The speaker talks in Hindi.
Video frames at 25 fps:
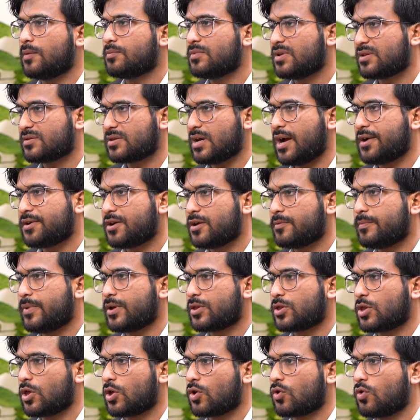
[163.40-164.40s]
अपने साइटेड
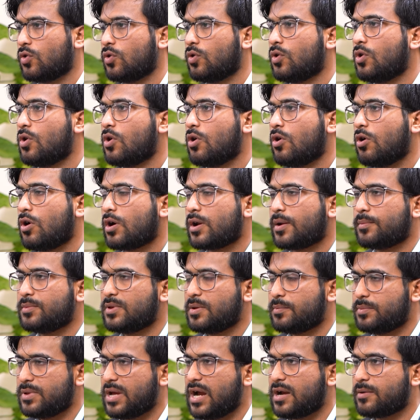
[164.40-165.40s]
बच्चे को और
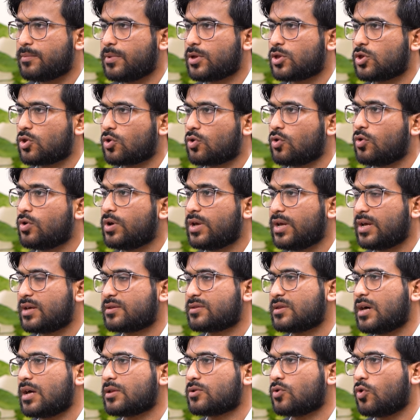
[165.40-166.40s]
अपने ब्लाइंड बच्चे को एक
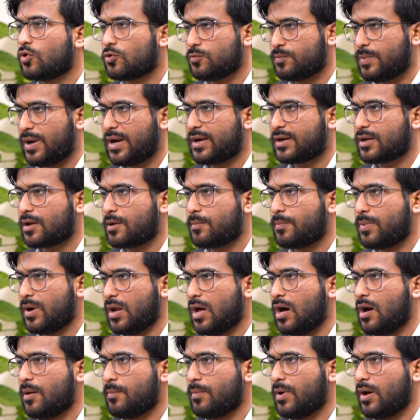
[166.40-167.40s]
साथ खुद बैठ के
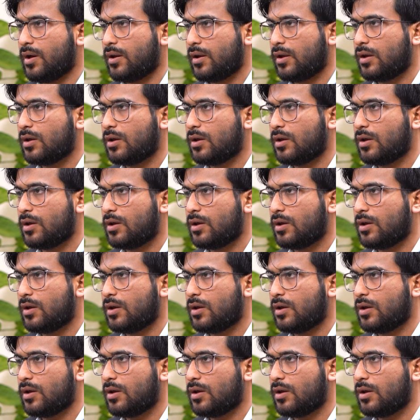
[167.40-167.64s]
पढ़ा पा रहे